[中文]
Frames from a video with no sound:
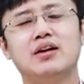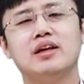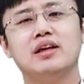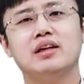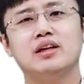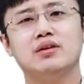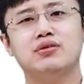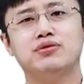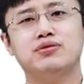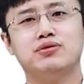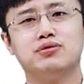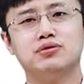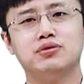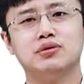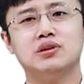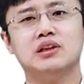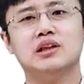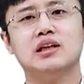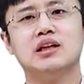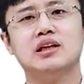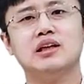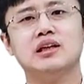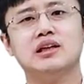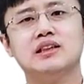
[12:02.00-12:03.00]
一个符
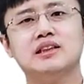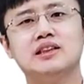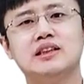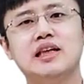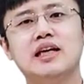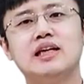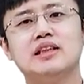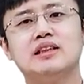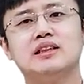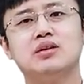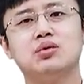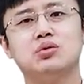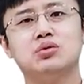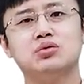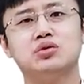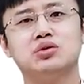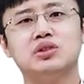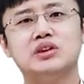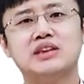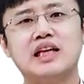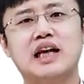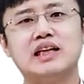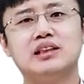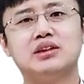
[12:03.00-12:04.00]
合和践行公
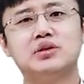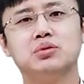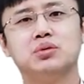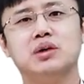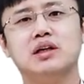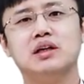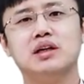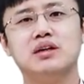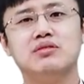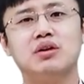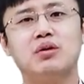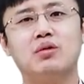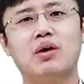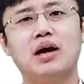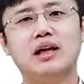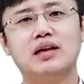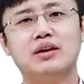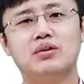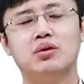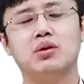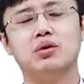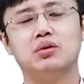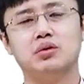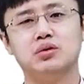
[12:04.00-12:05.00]
司价值观和文化
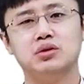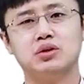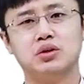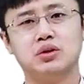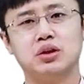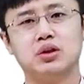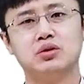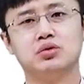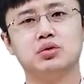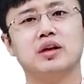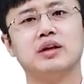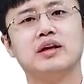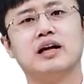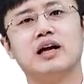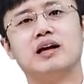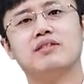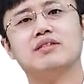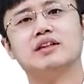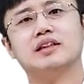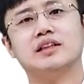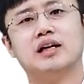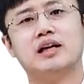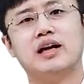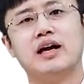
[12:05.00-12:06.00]
的员工走到重要的岗
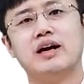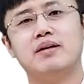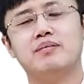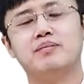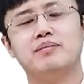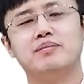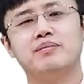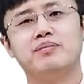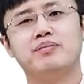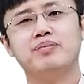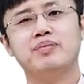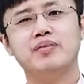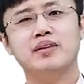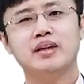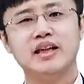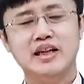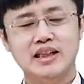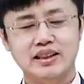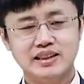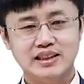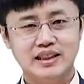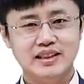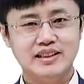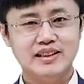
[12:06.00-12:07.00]
位上来。
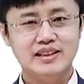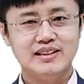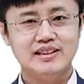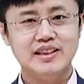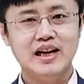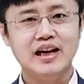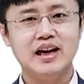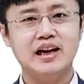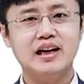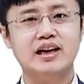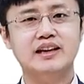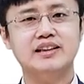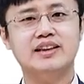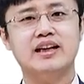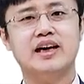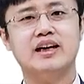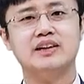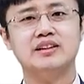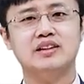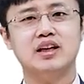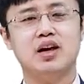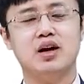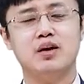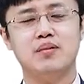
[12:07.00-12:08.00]
那第三个亮点
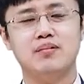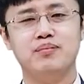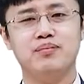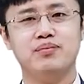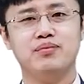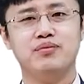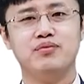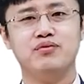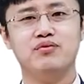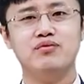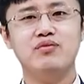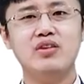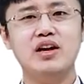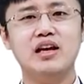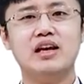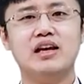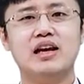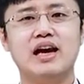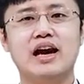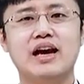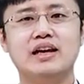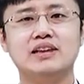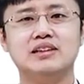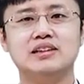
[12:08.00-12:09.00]
叫未
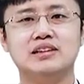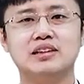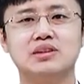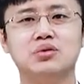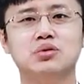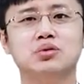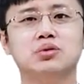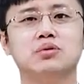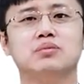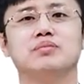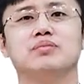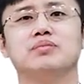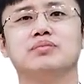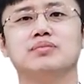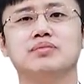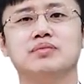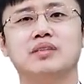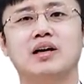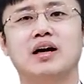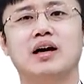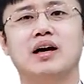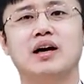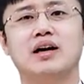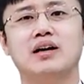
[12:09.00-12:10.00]
来行动，
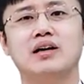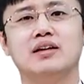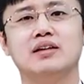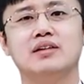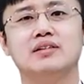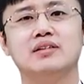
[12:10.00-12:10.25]
啊，